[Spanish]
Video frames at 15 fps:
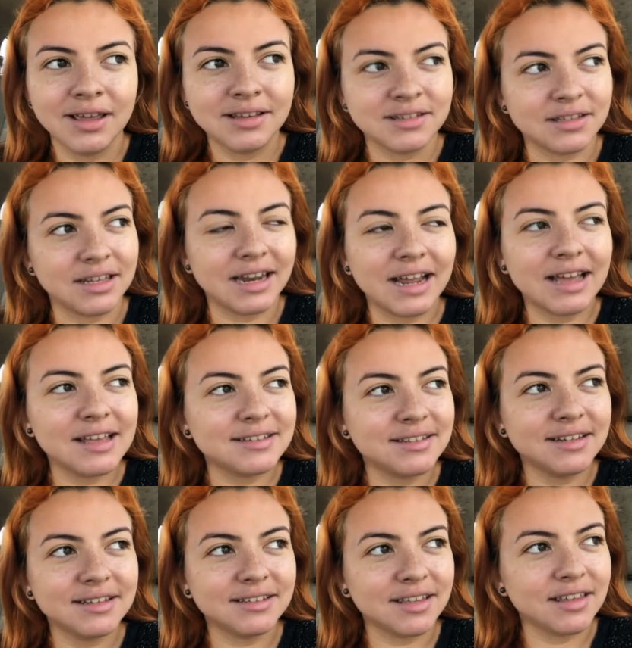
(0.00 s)
Se tenía que decir
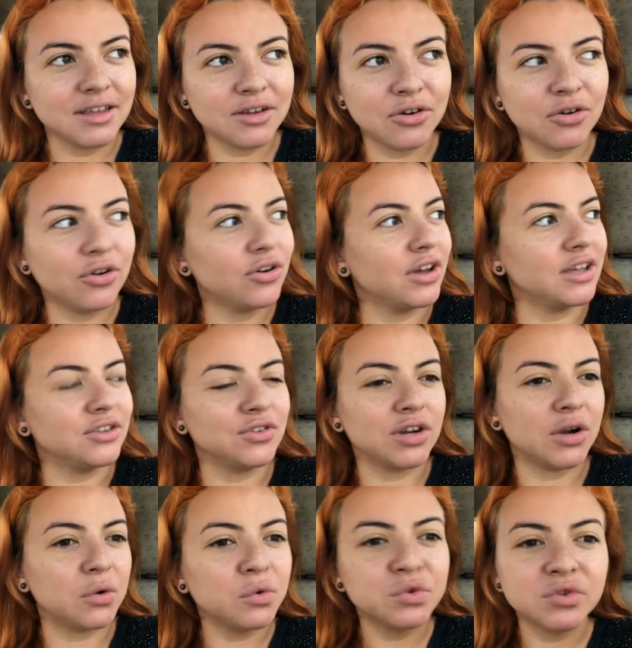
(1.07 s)
y se dijo, esto
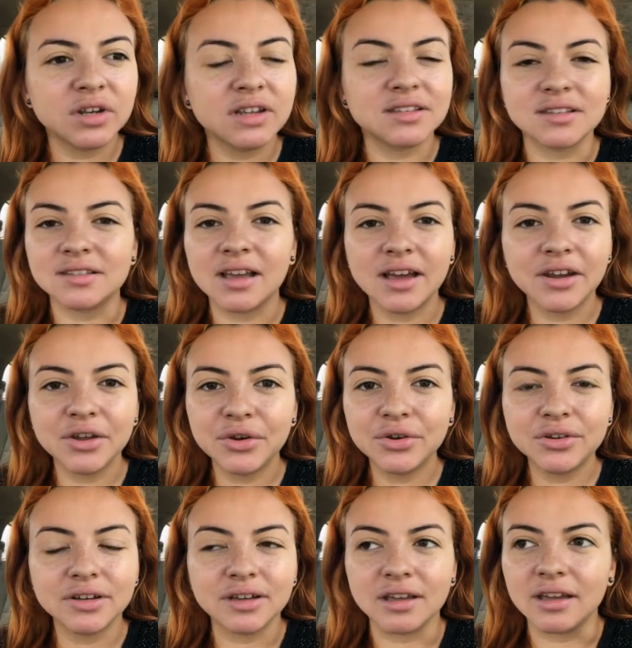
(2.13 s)
era justo y necesario.
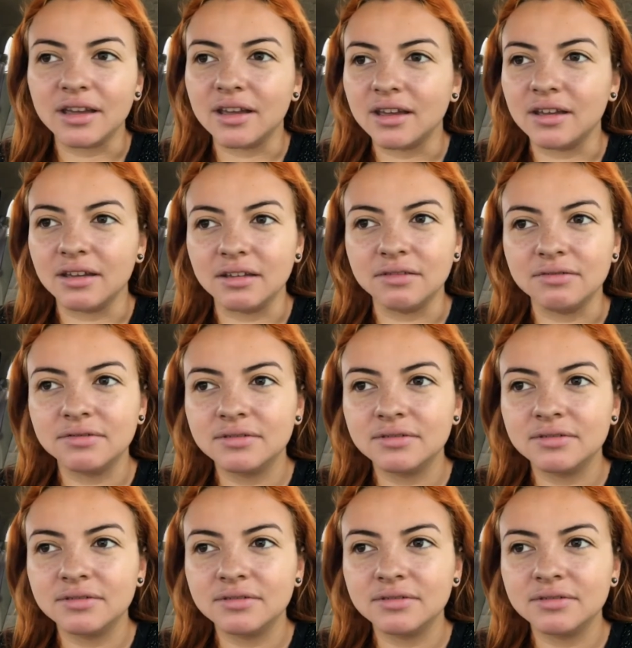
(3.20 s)
Eh,